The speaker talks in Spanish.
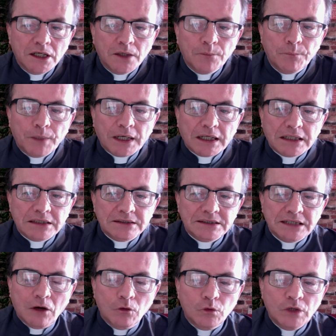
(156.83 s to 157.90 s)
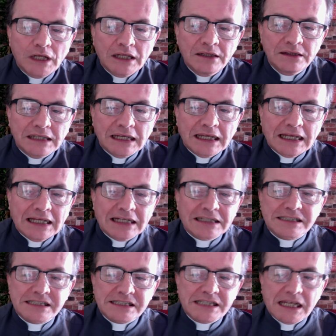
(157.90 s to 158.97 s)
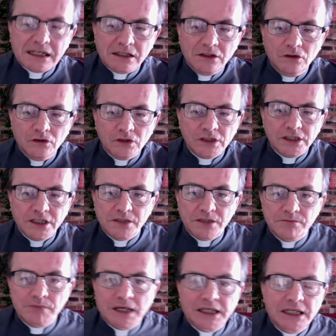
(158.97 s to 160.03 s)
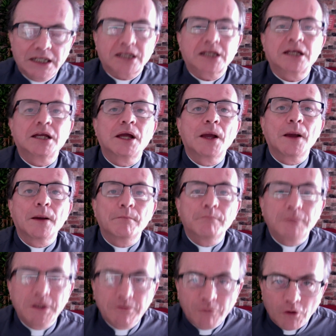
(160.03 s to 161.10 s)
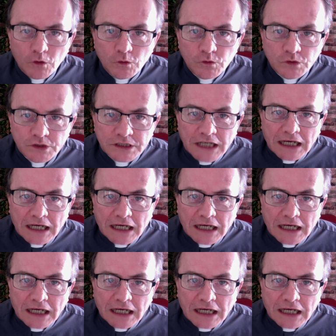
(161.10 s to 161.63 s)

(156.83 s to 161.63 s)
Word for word: para que sea un ente externo quien maneje mi voluntad